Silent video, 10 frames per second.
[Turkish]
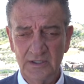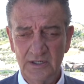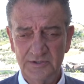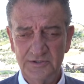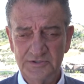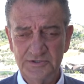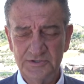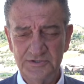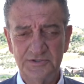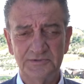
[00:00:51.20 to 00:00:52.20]
katılışı
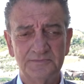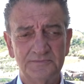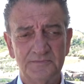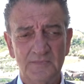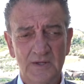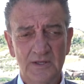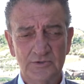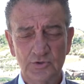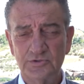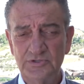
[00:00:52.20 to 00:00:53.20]
için
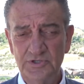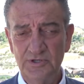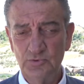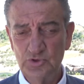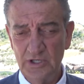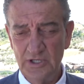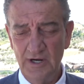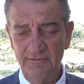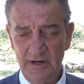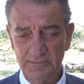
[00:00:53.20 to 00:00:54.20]
çok ciddi
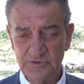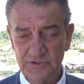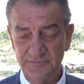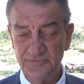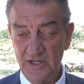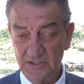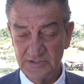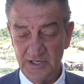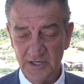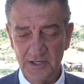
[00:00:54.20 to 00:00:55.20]
mücadele vermiştir
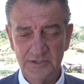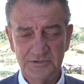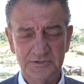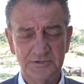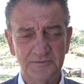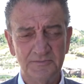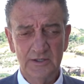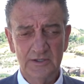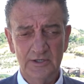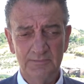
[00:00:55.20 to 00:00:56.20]
Fransa'ya karşı.
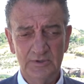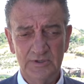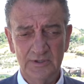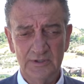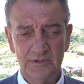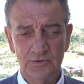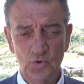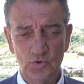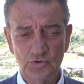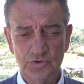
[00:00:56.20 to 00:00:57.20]

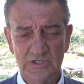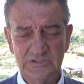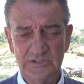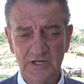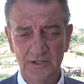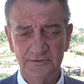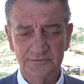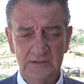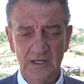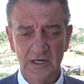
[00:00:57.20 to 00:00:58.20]
29 Haziran
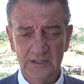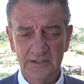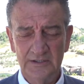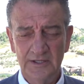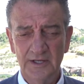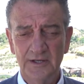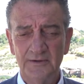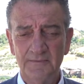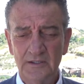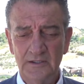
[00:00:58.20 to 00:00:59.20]
tarihinde
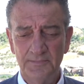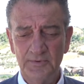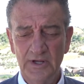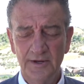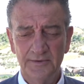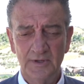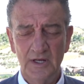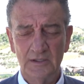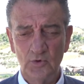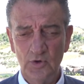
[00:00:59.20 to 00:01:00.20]
yapılan
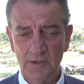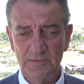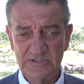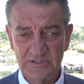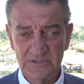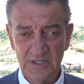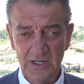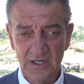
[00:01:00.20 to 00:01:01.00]
halk oylamasında